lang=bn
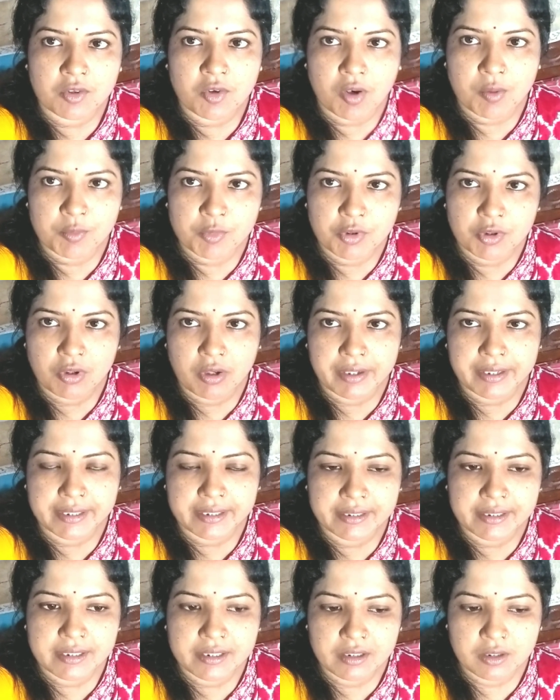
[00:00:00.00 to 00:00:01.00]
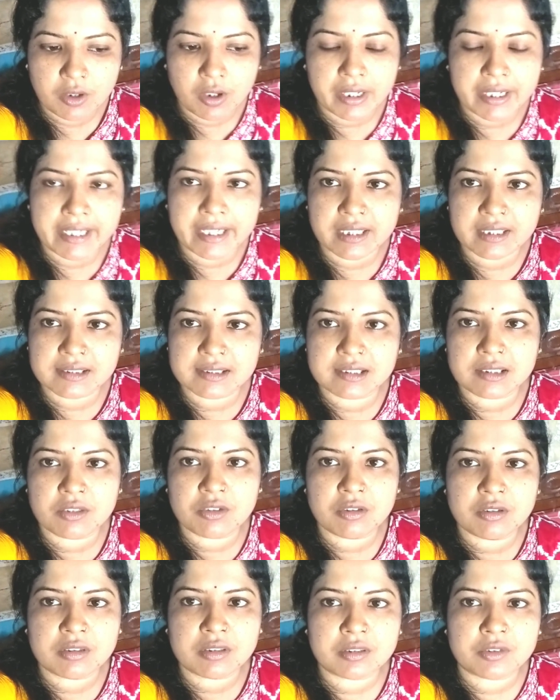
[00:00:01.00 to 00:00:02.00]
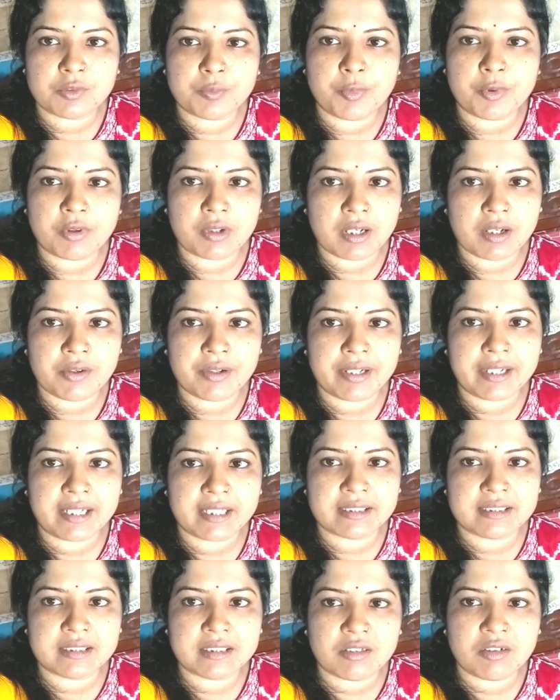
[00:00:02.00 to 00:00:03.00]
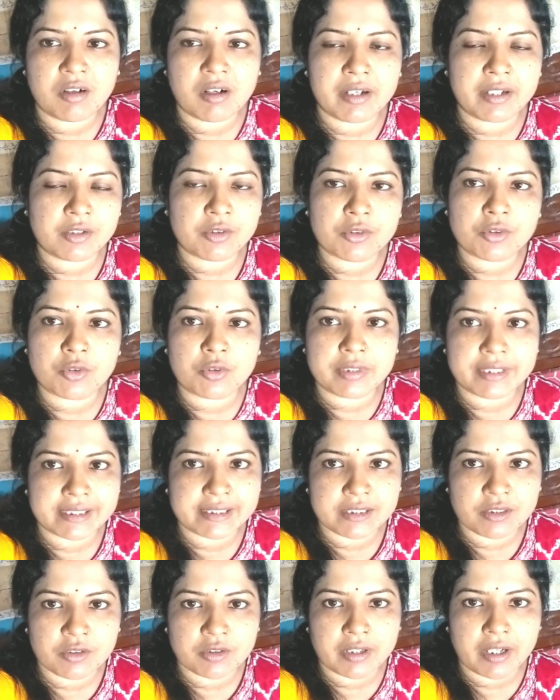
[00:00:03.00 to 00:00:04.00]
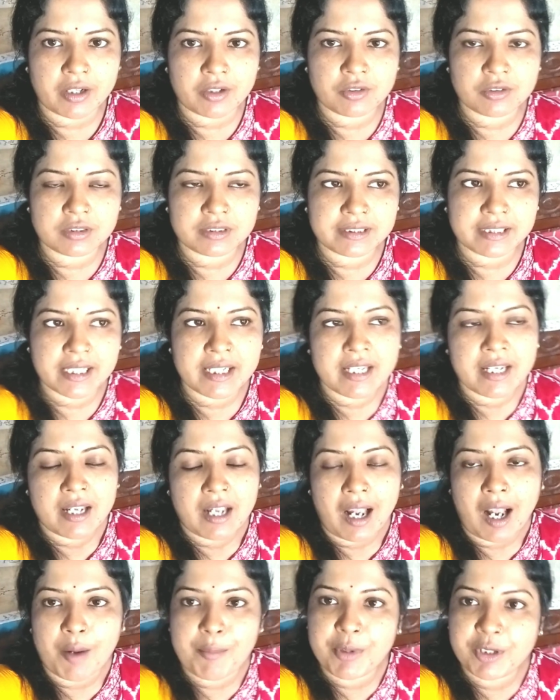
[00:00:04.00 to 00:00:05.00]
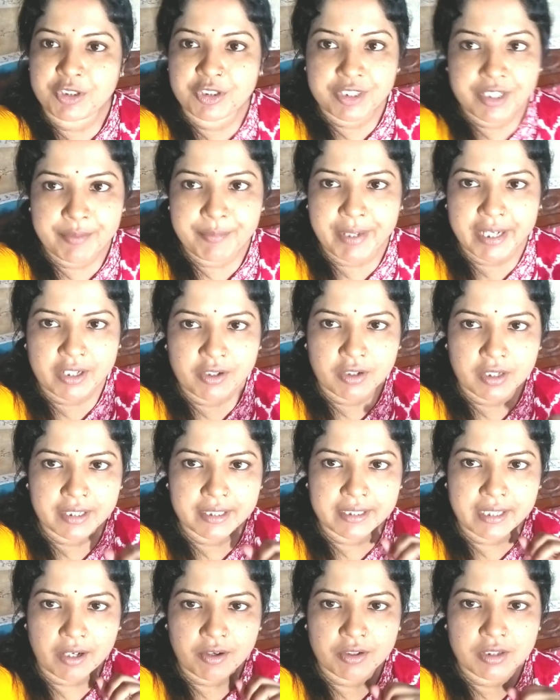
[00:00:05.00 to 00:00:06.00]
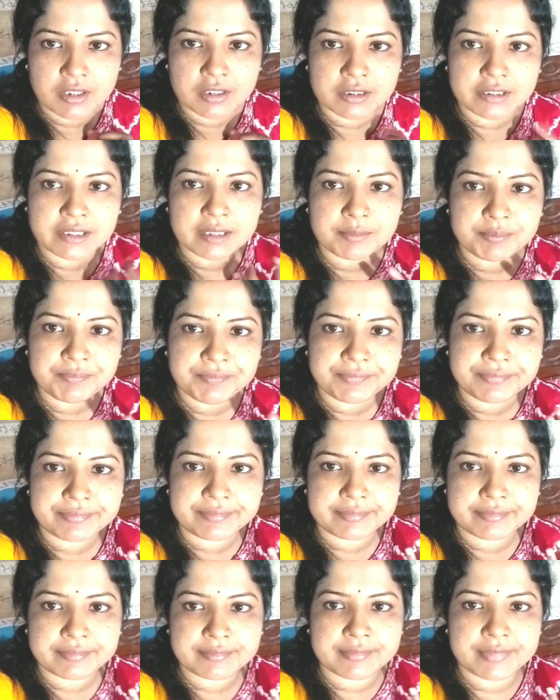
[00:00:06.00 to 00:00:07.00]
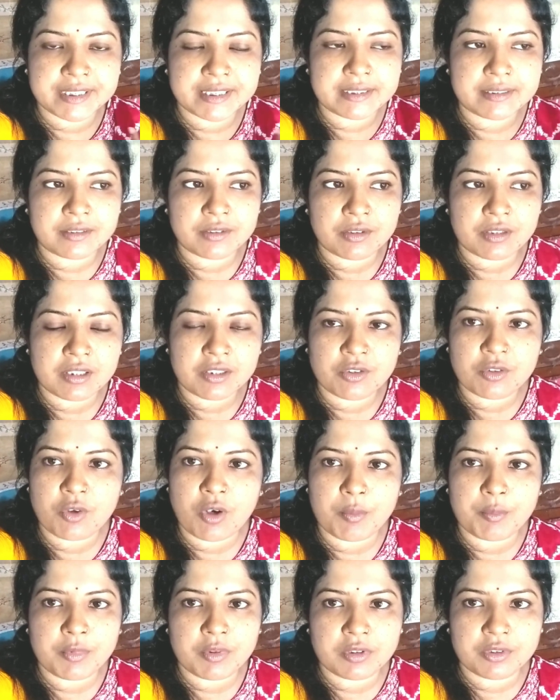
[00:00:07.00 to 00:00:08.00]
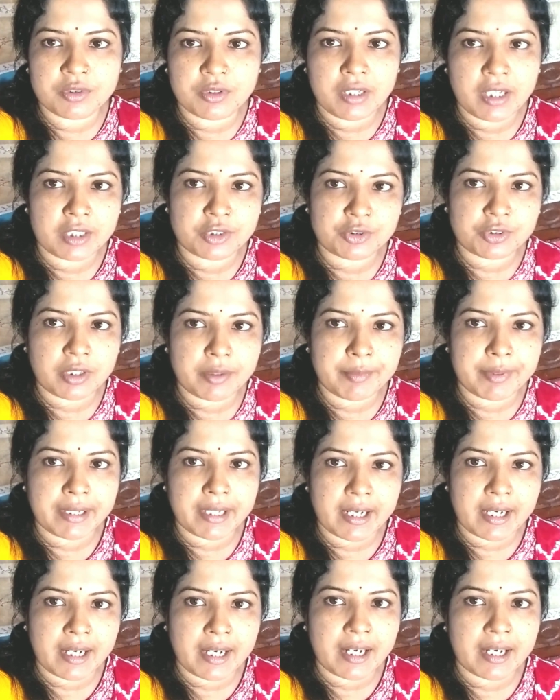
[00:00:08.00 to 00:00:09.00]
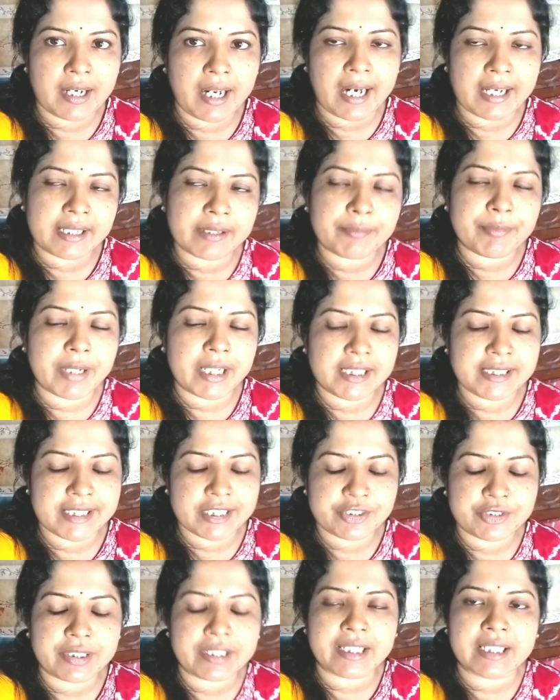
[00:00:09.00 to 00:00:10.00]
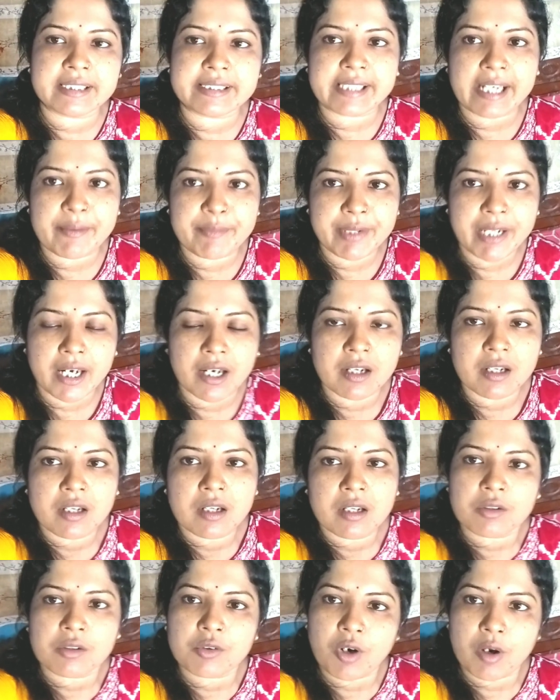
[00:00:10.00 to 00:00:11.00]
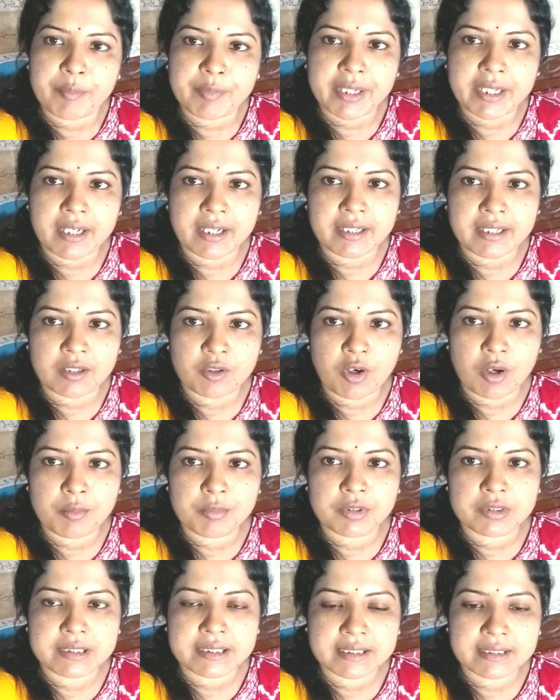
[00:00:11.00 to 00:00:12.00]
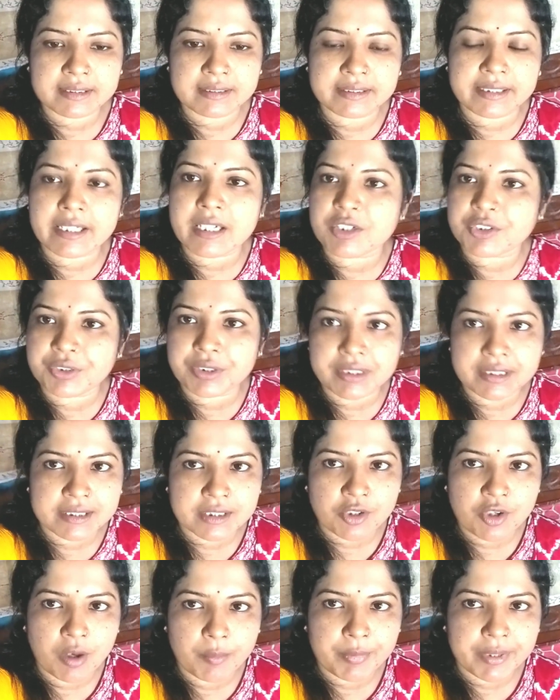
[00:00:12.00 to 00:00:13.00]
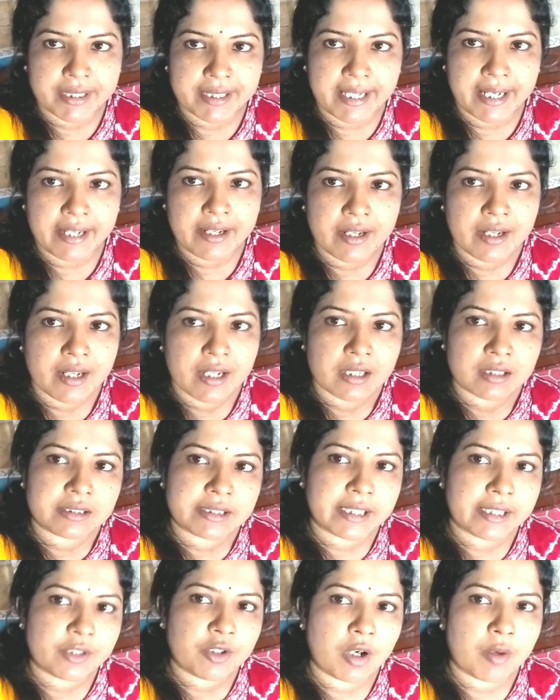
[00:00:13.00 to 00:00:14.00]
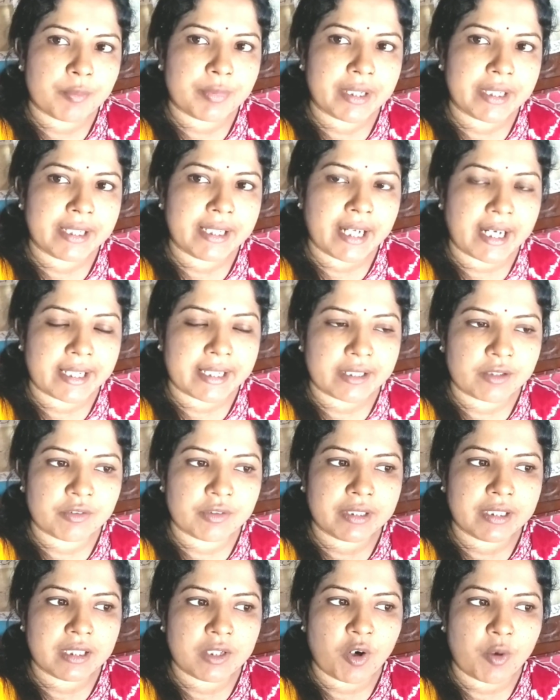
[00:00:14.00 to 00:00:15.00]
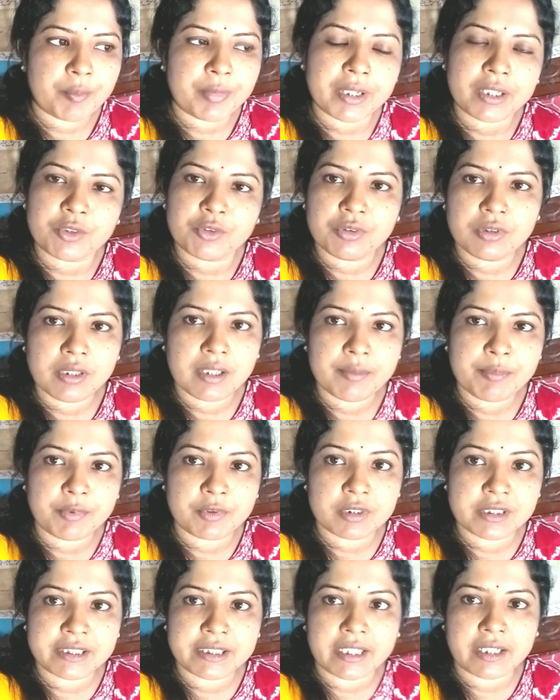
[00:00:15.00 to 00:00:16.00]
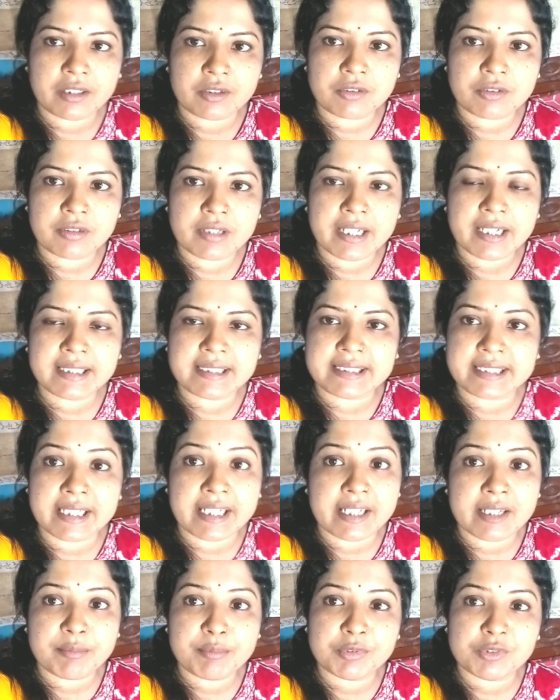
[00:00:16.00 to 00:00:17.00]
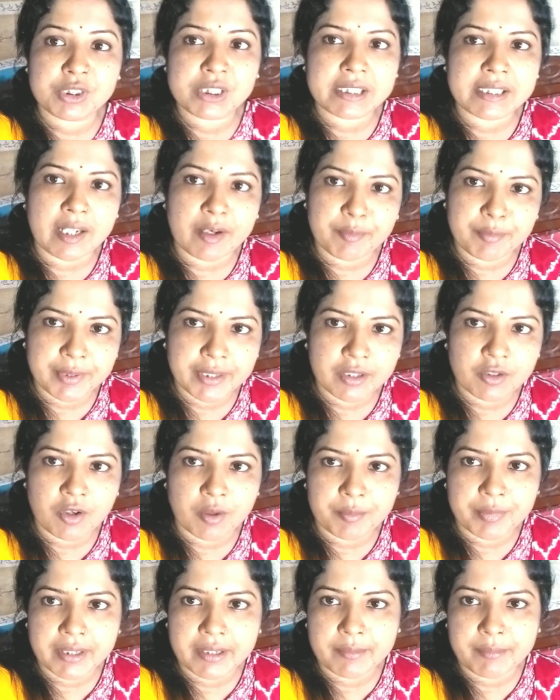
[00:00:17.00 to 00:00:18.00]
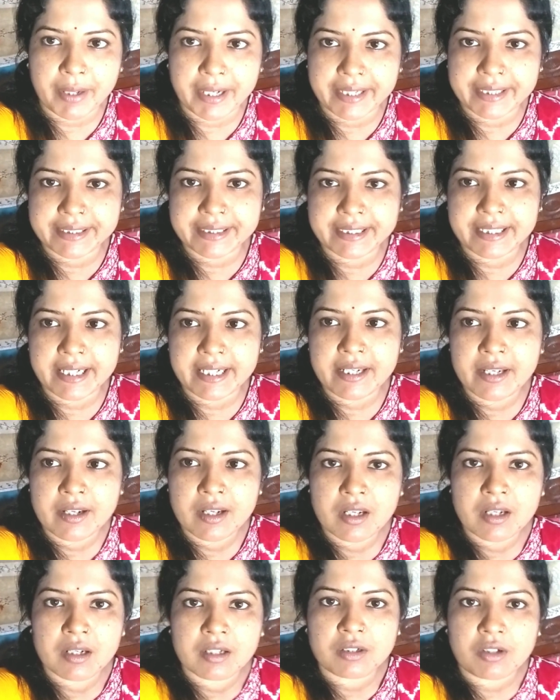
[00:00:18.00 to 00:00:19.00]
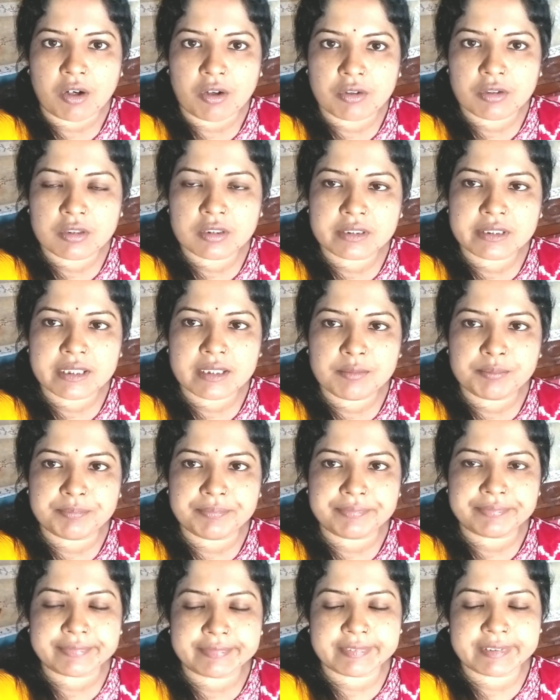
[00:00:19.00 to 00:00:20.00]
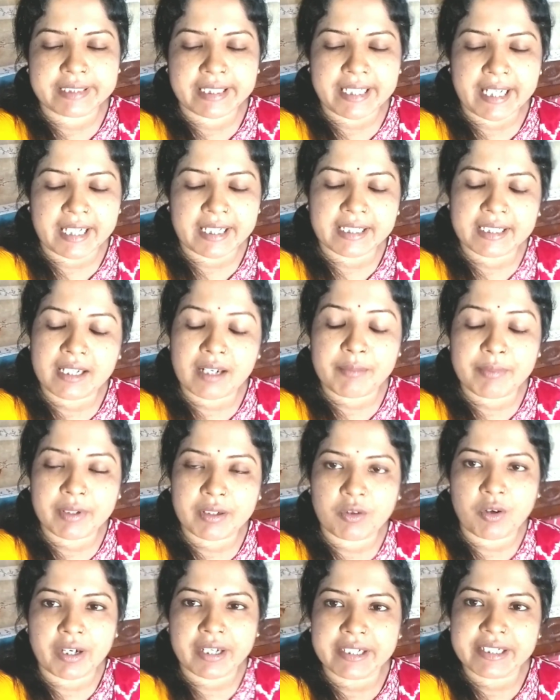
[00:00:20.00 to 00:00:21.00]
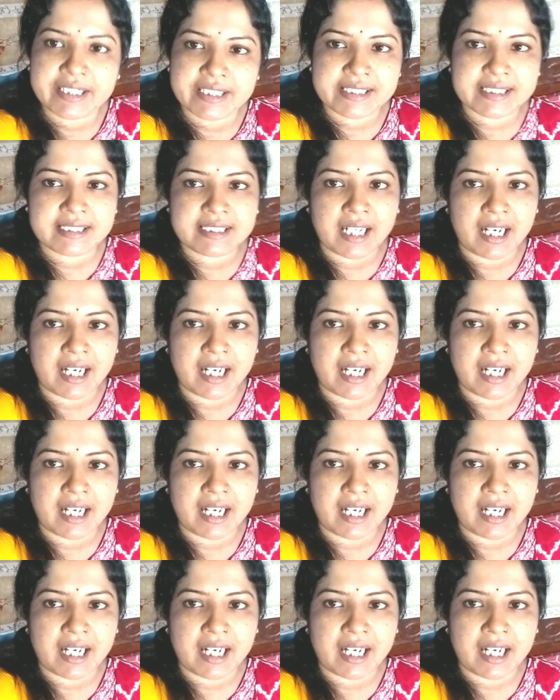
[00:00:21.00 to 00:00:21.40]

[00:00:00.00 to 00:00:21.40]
গমগুলো অনেক দিনই ঘরে আনা ছিল একটু পোকা হয়ে গেছিলো আর একটু নোংরা ছিল কারণ হচ্ছে আবার যদি মেঘ করে তাহলে হচ্ছে বৃষ্টি হলে তো গমগুলো ধুলে আর শুকাবে না আর আটা প্রায় শেষ হয়ে গেছে আমি না গমের আটা গম হচ্ছে যে রেশনে যে গমটা দেয় সেই গমটারই আটা করি গমটা ধুয়ে পরিষ্কার করে ঝেড়ে পুছে তারপরে গমটা ভাঙাতে দেয় তখন হচ্ছে সেই আটাটা আবার ঘরে নিয়ে এসে